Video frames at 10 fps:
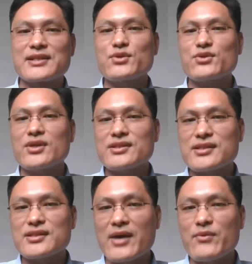在
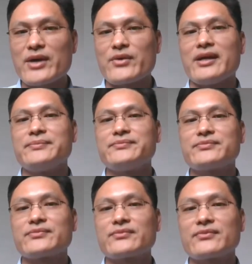很长一段时间
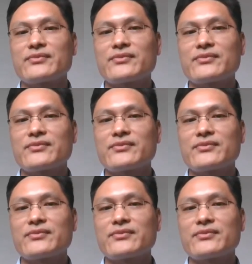里边，